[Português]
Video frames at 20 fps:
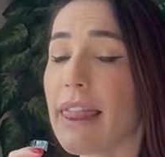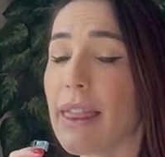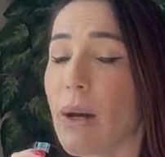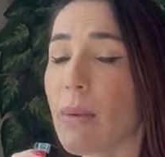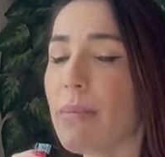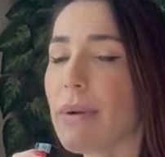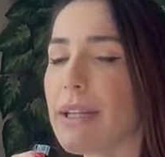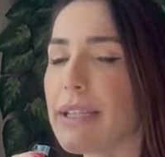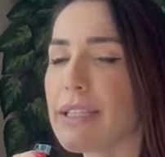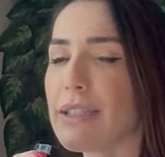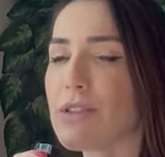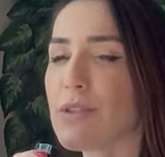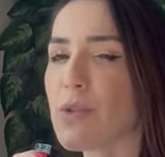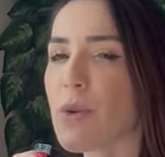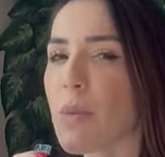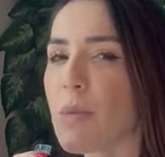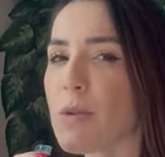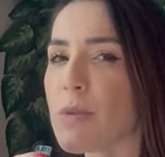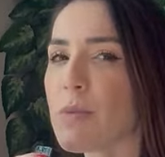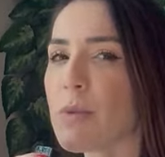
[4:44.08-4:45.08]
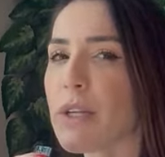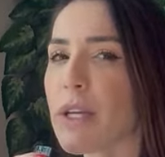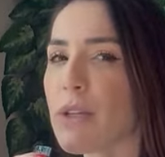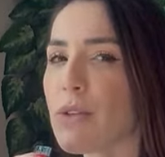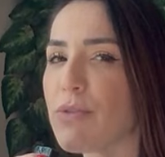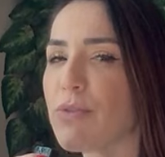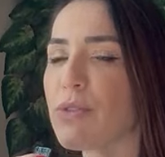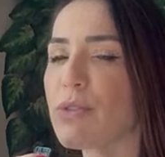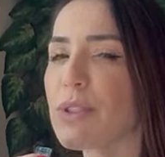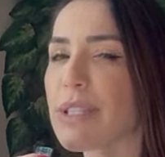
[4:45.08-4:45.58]
não pedem desculpas porque
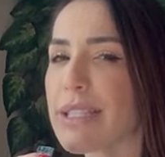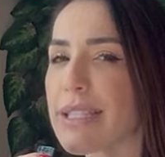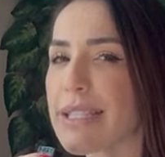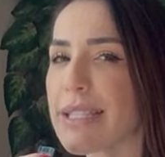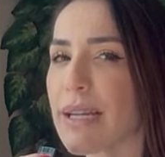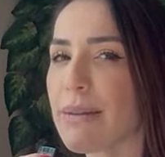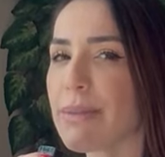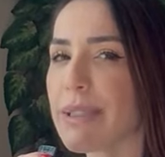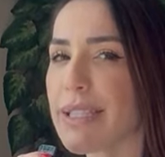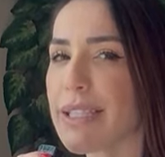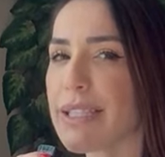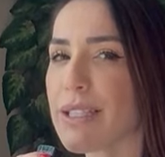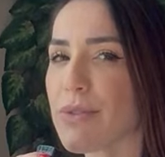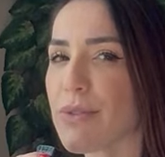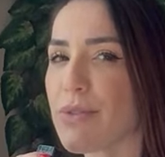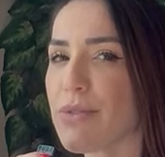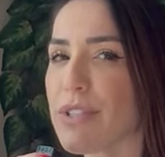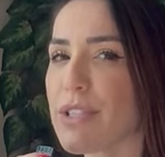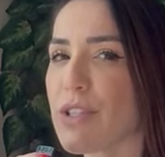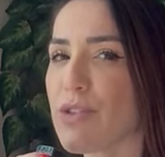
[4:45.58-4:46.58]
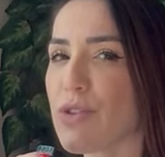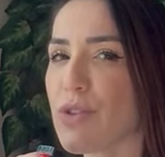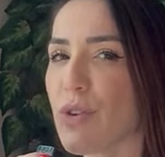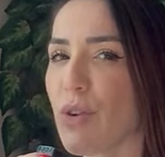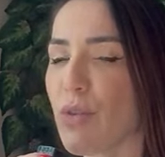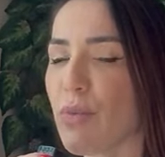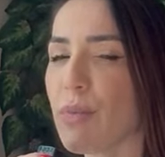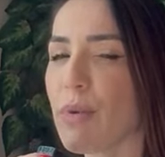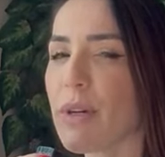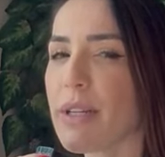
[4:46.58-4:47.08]
no fundo elas sabem que elas vão fazer de
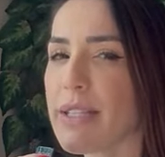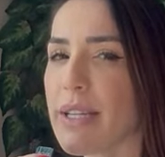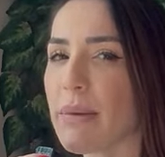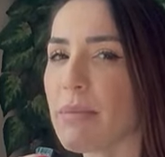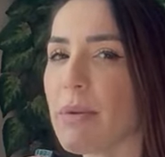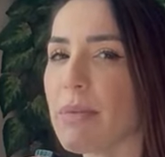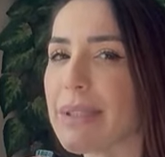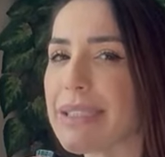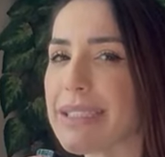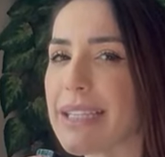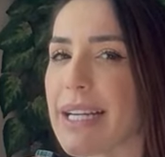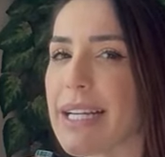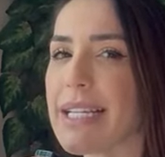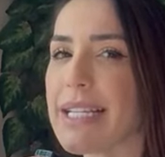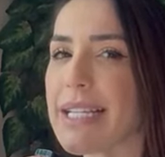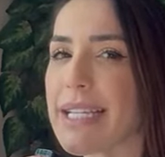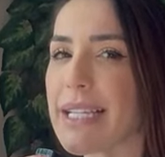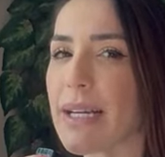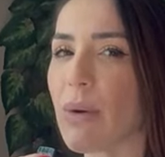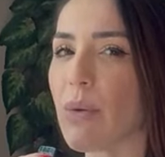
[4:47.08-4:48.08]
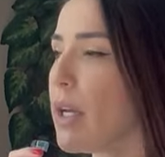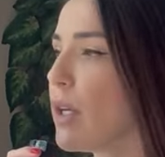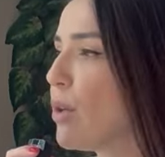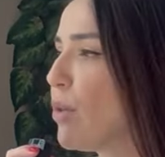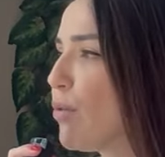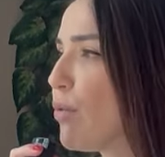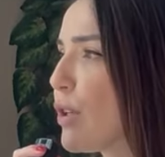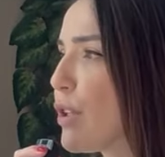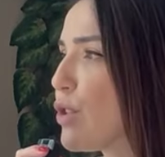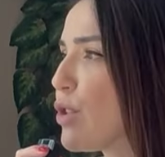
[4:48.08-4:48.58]
novo. Por exemplo, uma traição. Eu
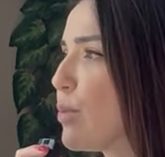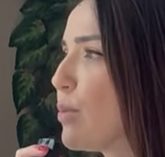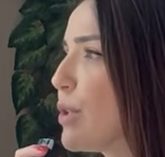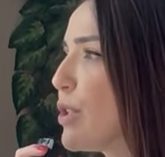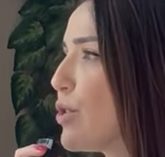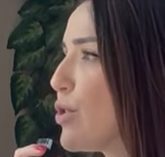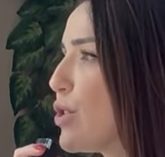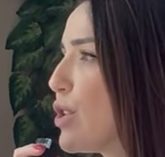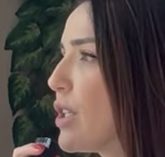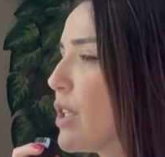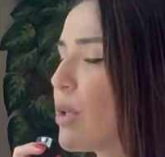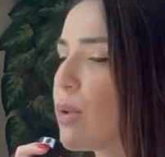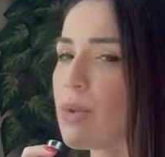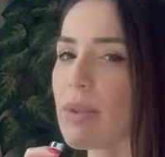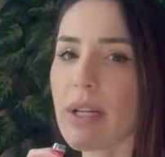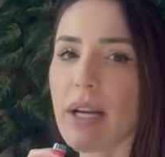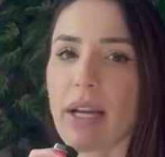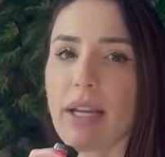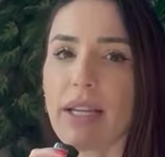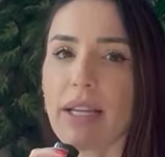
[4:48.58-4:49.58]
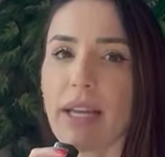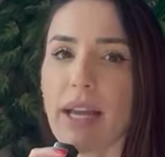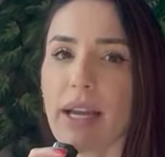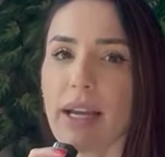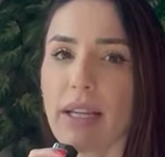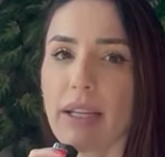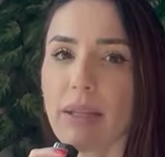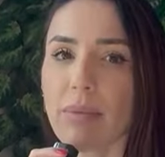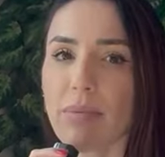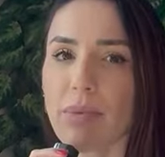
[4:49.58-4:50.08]
não vou admitir que eu traí
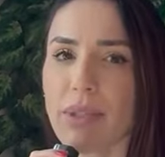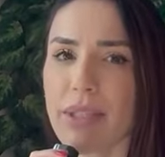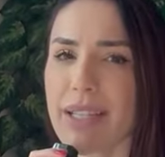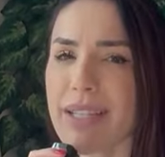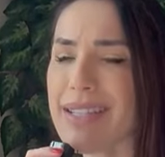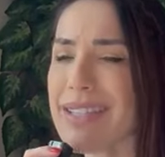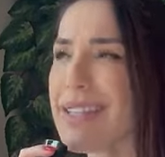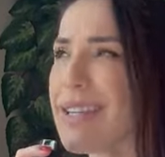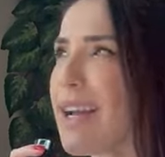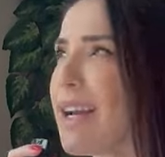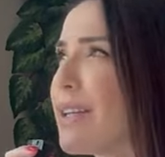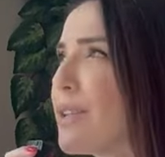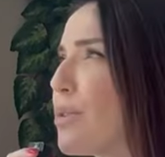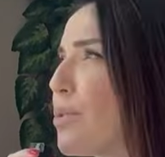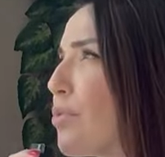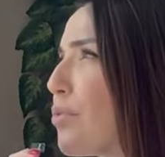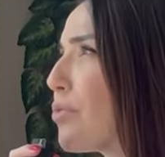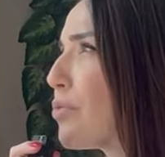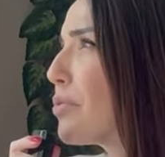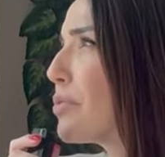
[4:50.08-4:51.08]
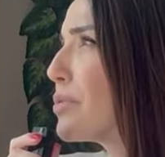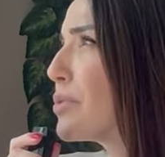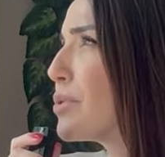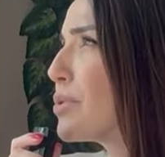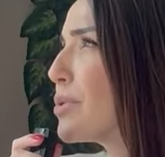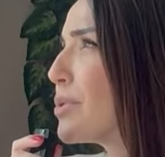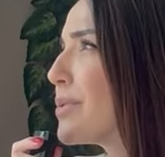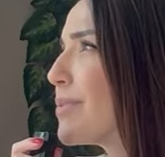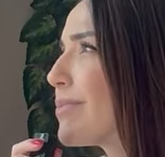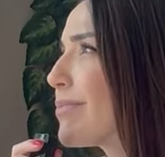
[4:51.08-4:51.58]
ela porque assim, ai, no
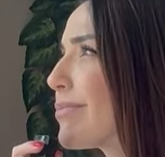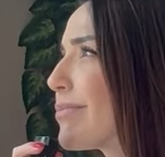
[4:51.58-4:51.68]
fundo,